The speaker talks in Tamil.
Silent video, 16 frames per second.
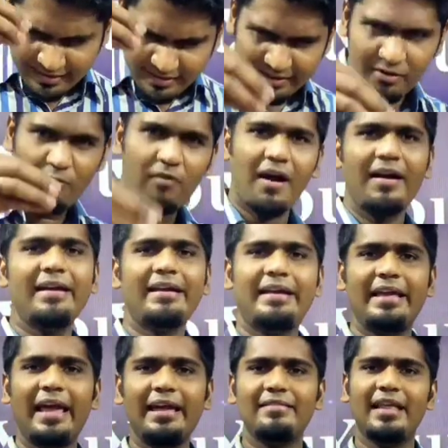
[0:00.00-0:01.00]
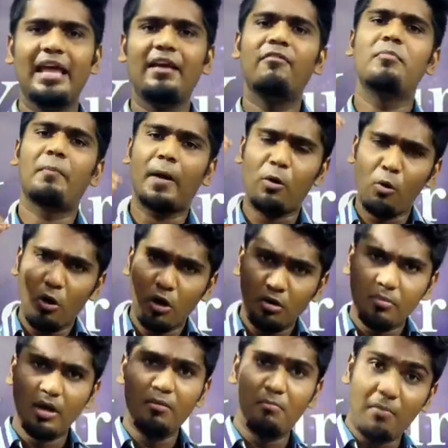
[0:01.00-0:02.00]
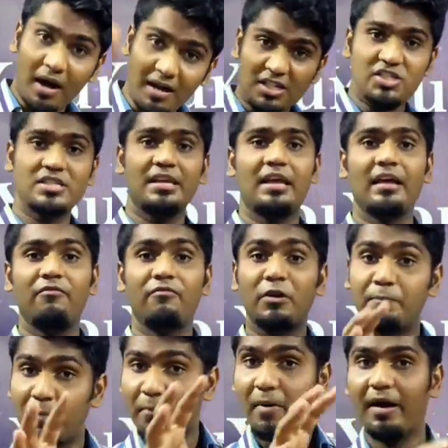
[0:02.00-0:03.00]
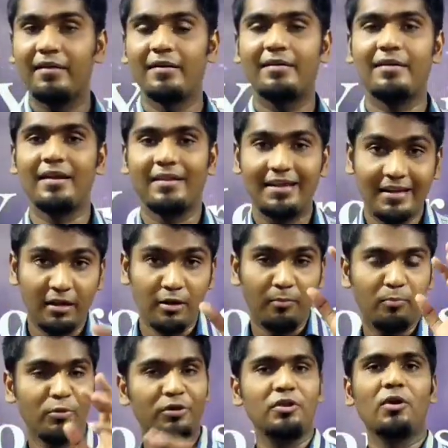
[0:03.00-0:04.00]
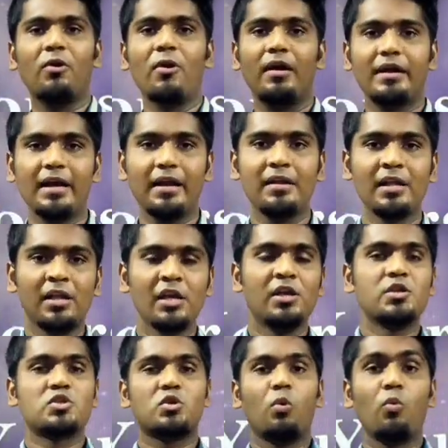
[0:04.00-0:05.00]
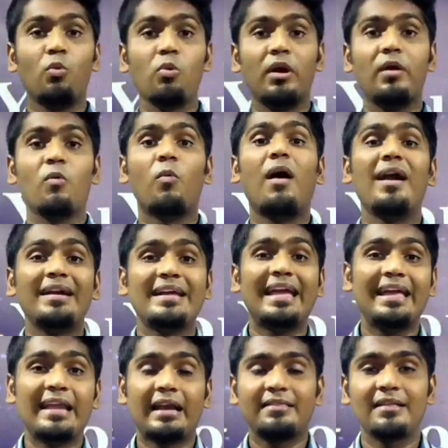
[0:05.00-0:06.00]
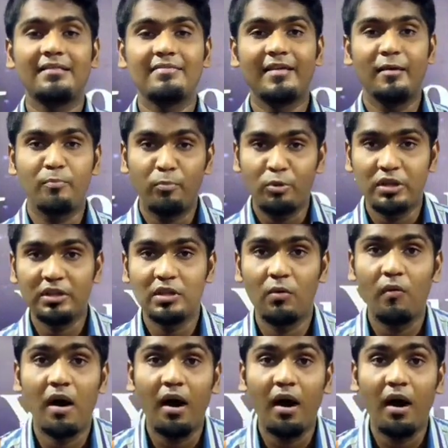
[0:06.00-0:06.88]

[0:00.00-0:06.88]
இருக்கிற வாழ்க்கையை தேவன் பரலோகமாய் மாற்ற விருப்பமாக இருக்கிறார் அதை நீங்கள் புரிந்து கொள்ளுங்கள் ஸோ உங்களுடைய வாழ்க்கையின் அர்த்தத்தை புரிந்து